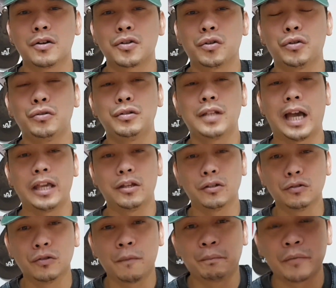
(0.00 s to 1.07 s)
So yun nga
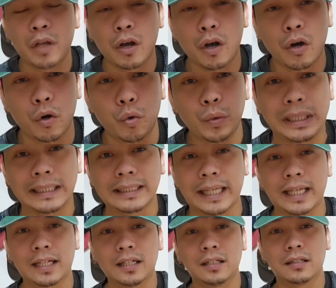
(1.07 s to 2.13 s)
yung
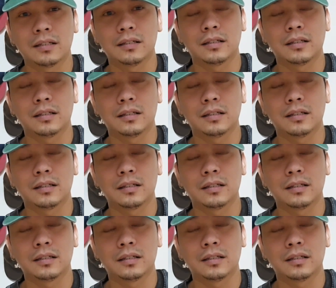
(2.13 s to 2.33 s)
winter,